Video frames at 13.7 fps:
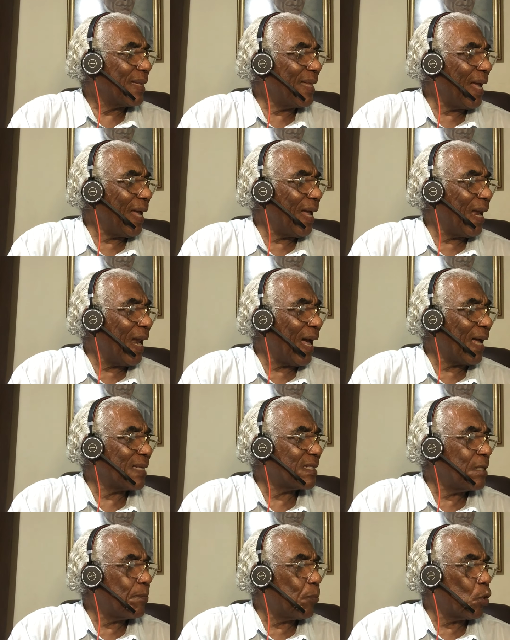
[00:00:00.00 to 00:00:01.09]
De
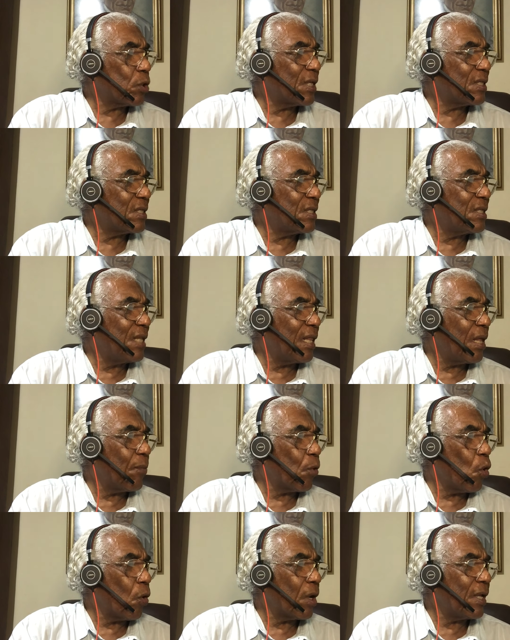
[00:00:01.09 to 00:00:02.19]
las hipótesis de De
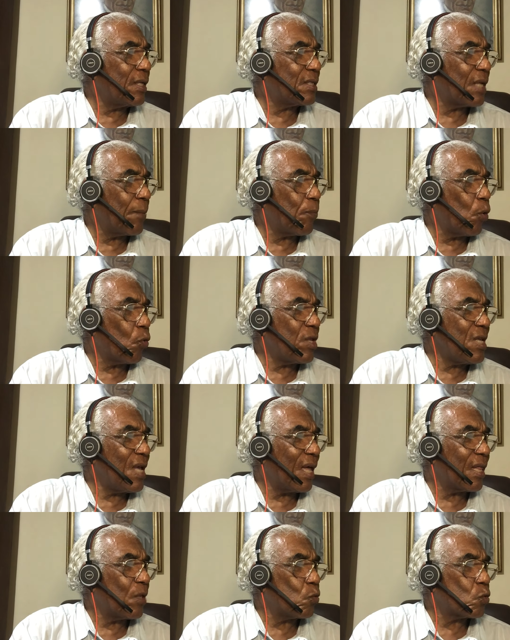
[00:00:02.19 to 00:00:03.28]
Broglie se
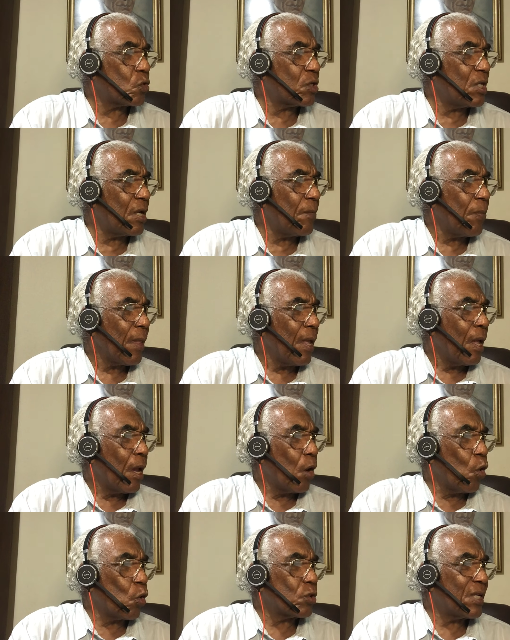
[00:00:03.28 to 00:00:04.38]
podía deducir
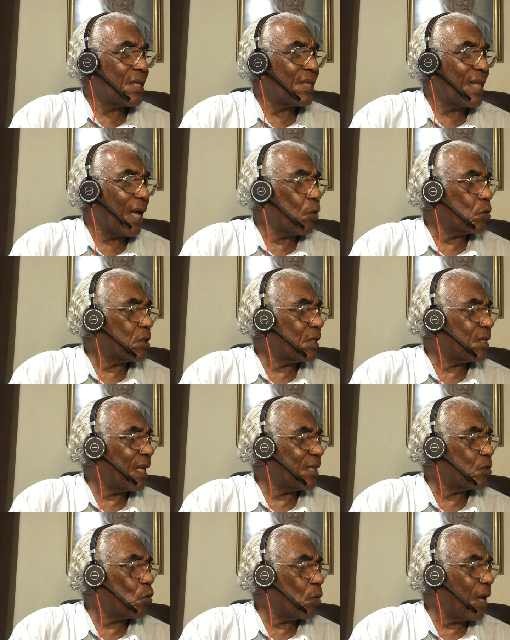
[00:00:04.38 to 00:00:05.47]
los estados
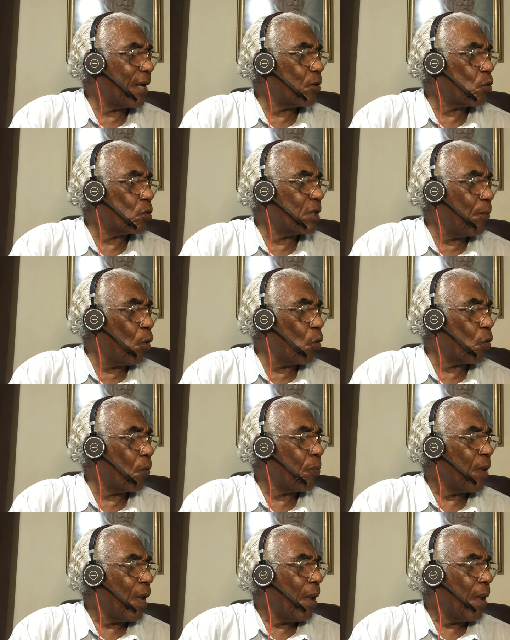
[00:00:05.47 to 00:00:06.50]
estacionarios de Bohr,